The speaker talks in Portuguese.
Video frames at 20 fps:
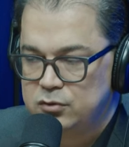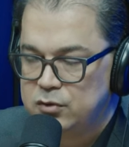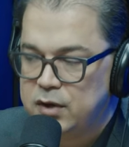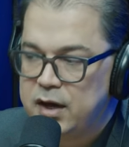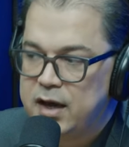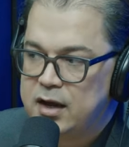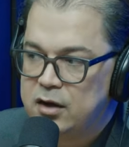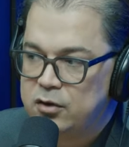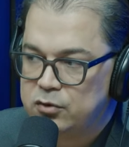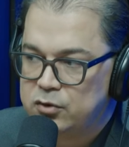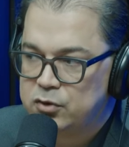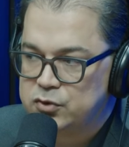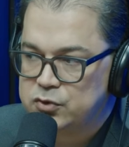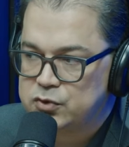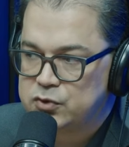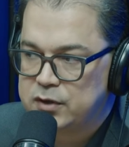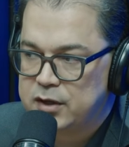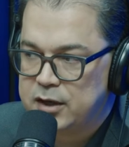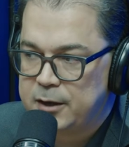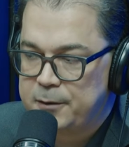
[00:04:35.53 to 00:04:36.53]
não era algo que eu
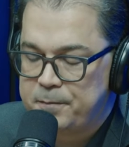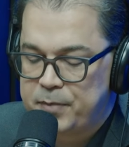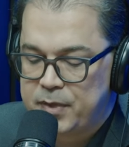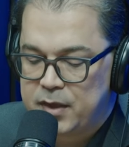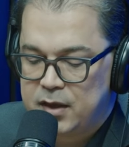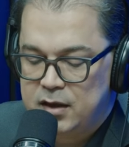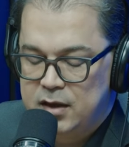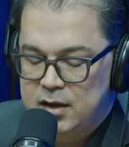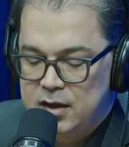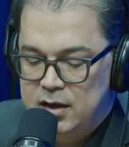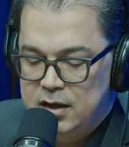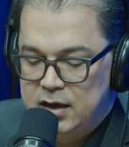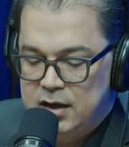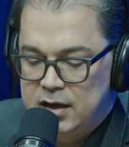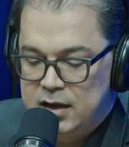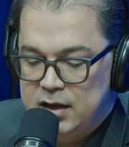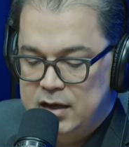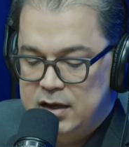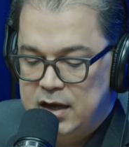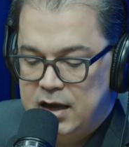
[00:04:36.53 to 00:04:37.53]
sonhei.
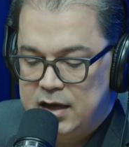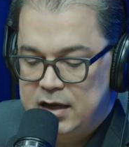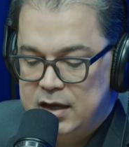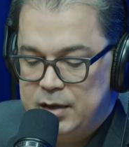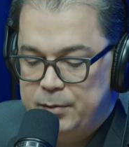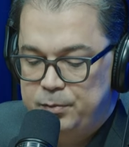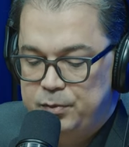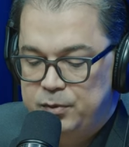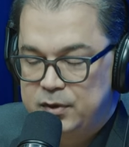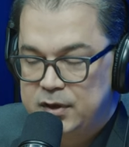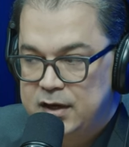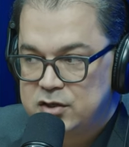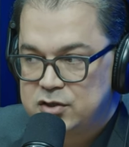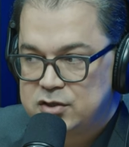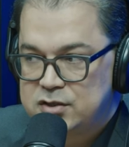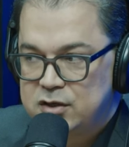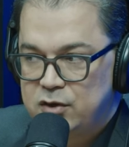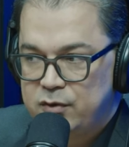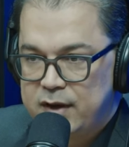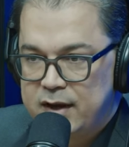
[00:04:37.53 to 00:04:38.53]
E aí, Cleito,
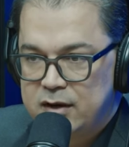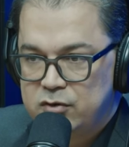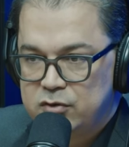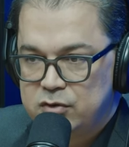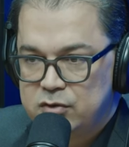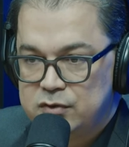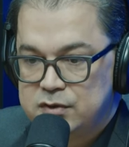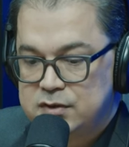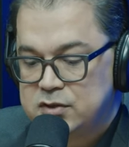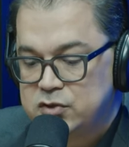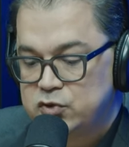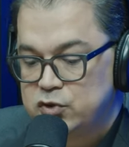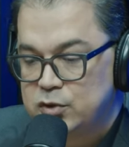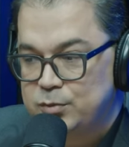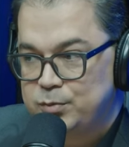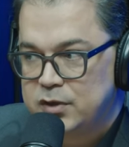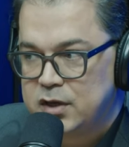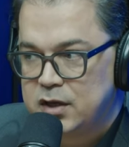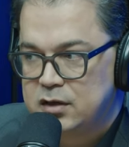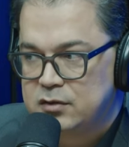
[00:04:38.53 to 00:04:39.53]
se não era algo que você
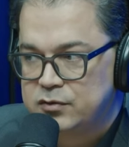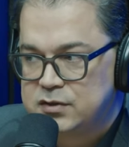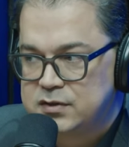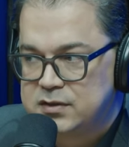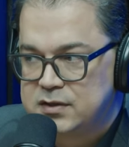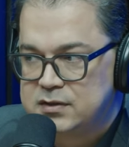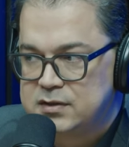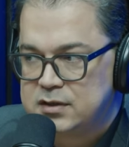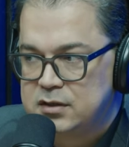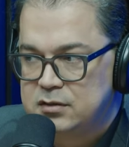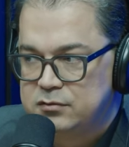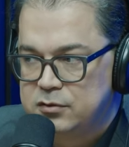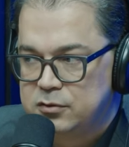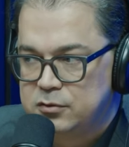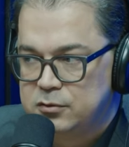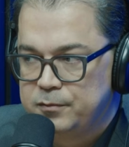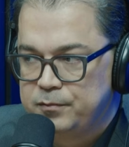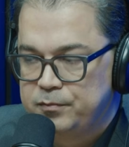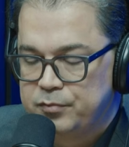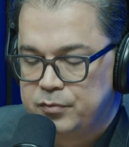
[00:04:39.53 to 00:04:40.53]
sonhou, por que, que você
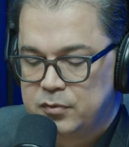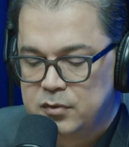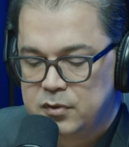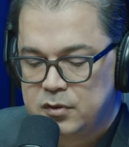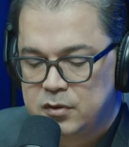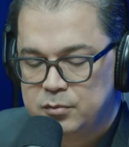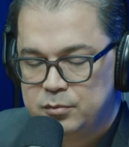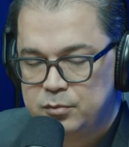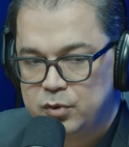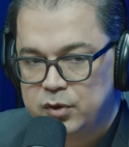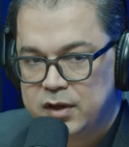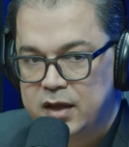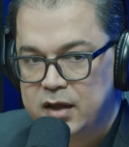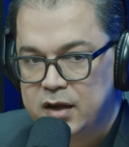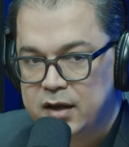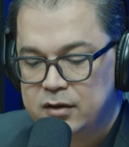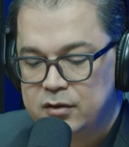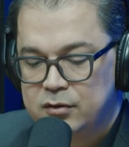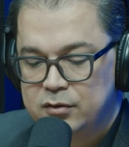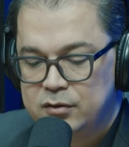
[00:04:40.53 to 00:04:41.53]
escreveu?
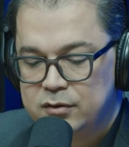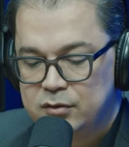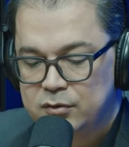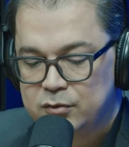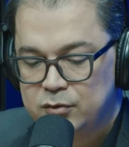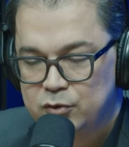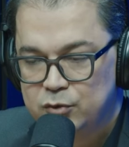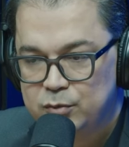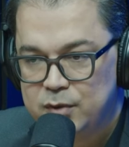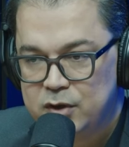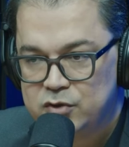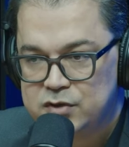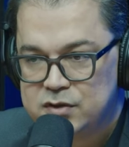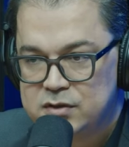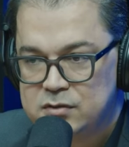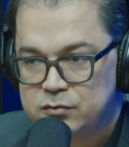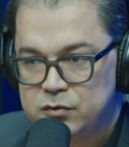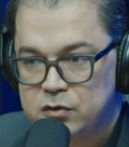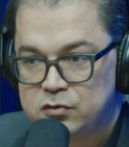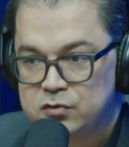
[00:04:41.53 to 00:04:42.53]
Porque no meu
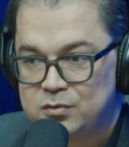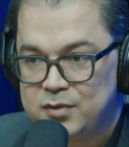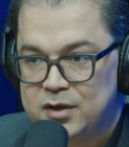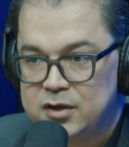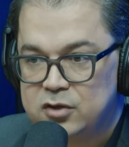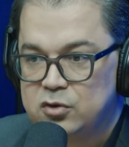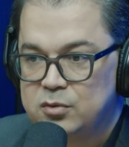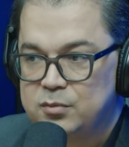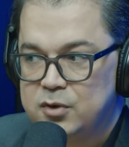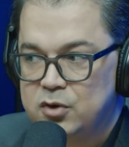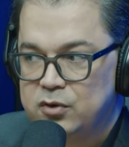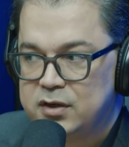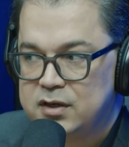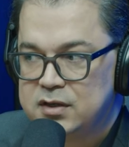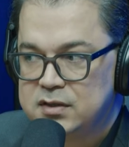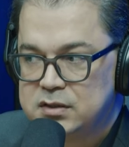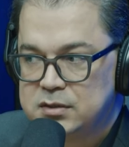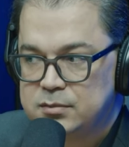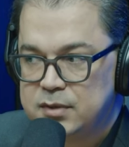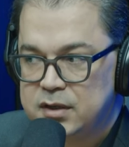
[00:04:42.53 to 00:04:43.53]
desenvolvimento, no meu
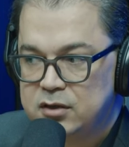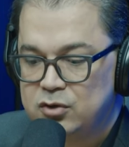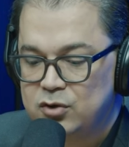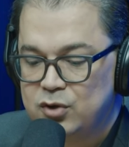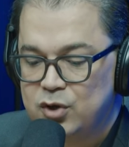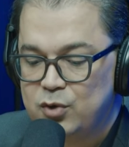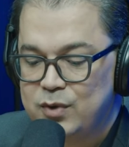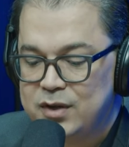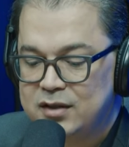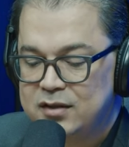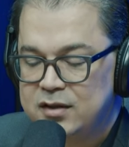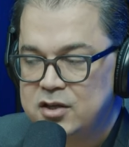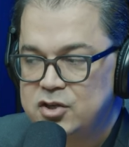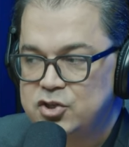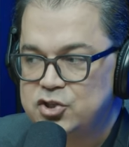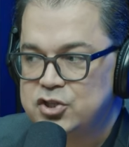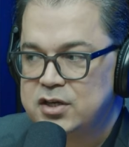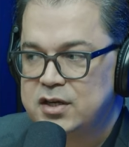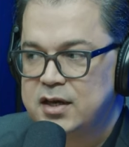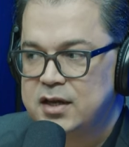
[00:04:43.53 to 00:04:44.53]
crescimento, eu
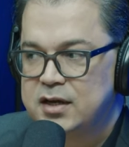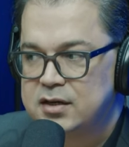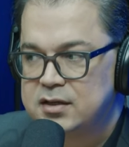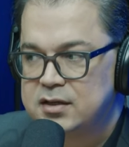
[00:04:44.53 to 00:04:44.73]
entendi que era